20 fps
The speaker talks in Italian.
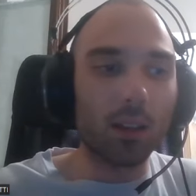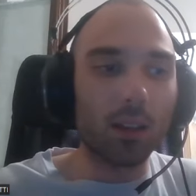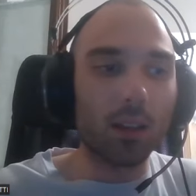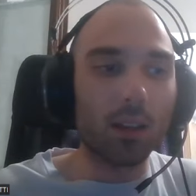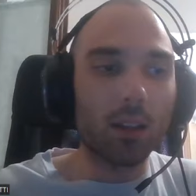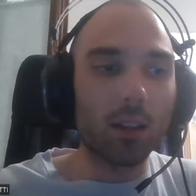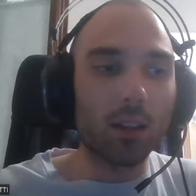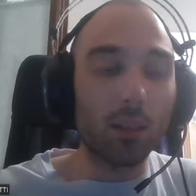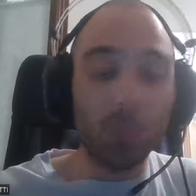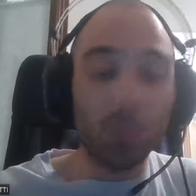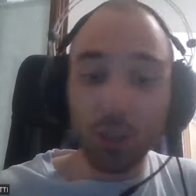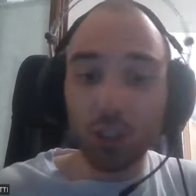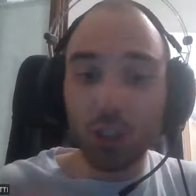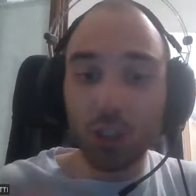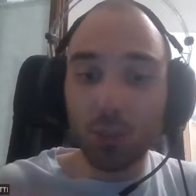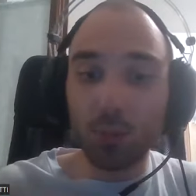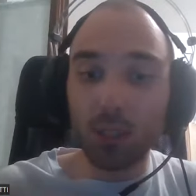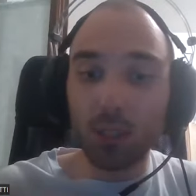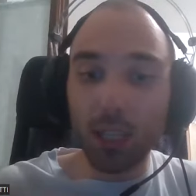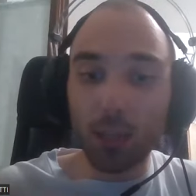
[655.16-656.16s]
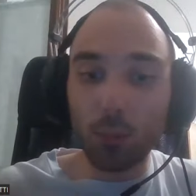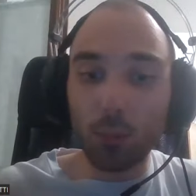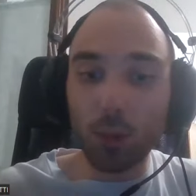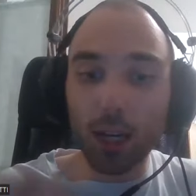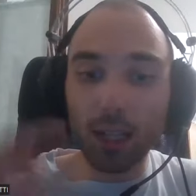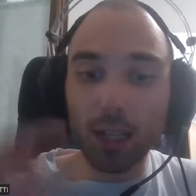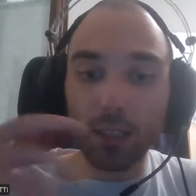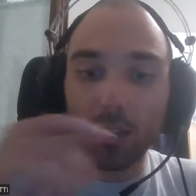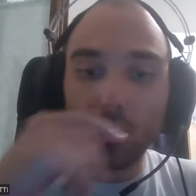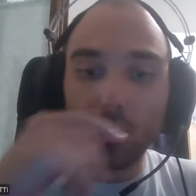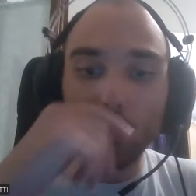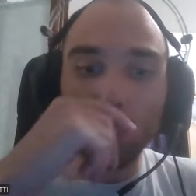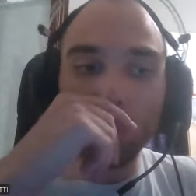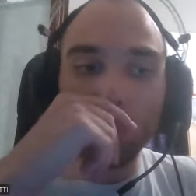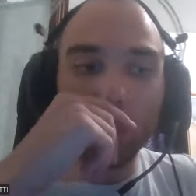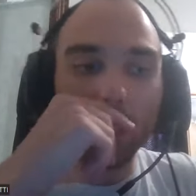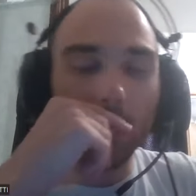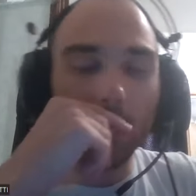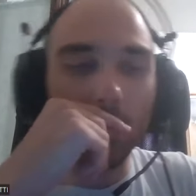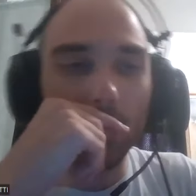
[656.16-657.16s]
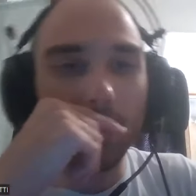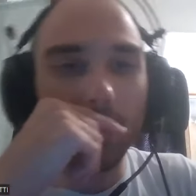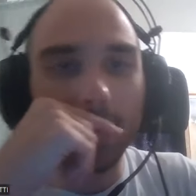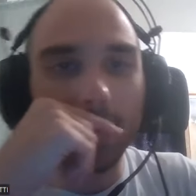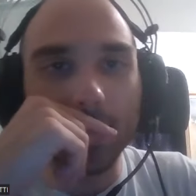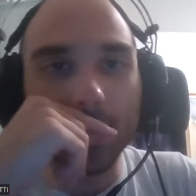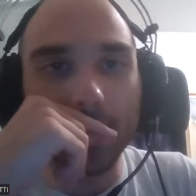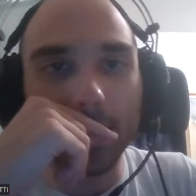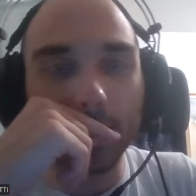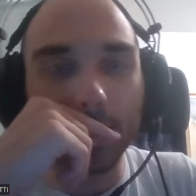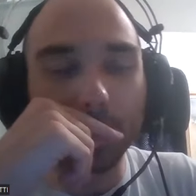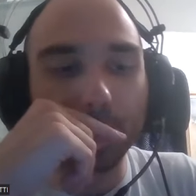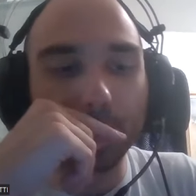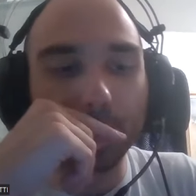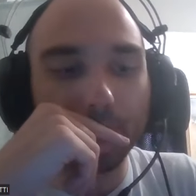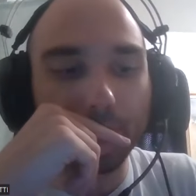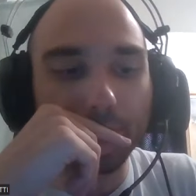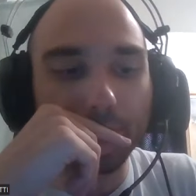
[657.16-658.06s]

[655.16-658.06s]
eh, i principi della morale di Hume, lui dice,